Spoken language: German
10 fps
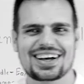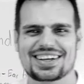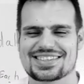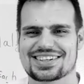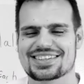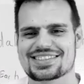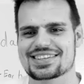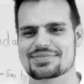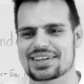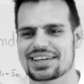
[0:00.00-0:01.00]
Ansonsten
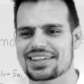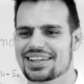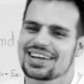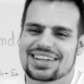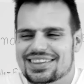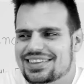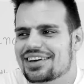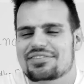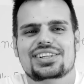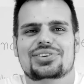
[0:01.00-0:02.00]
ist mir
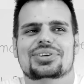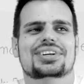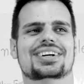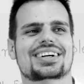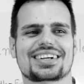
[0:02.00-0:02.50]
der Willkür